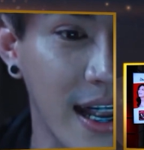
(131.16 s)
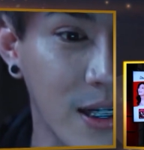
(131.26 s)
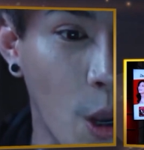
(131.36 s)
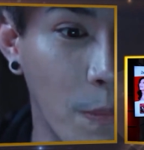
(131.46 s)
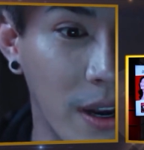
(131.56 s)
ภาค
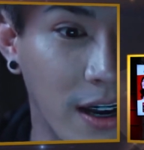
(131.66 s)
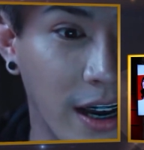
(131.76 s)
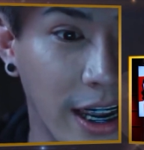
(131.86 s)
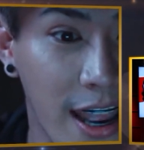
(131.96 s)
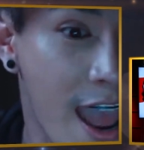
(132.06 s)
นั้นนะฮะ
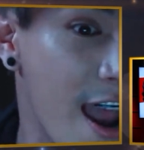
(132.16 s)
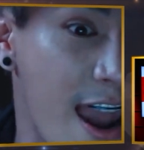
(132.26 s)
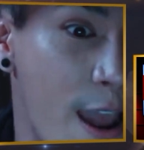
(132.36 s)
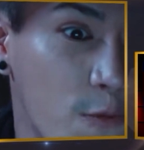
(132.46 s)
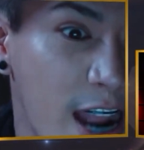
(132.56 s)
บ
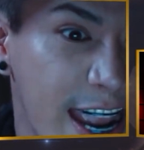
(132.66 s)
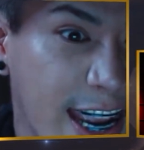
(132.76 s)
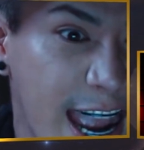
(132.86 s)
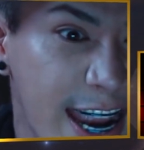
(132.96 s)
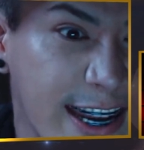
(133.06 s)
อกว่าแม้ว่า
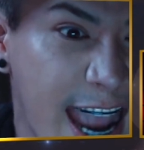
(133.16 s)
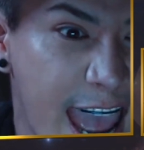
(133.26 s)
เรื่องนี้นั้น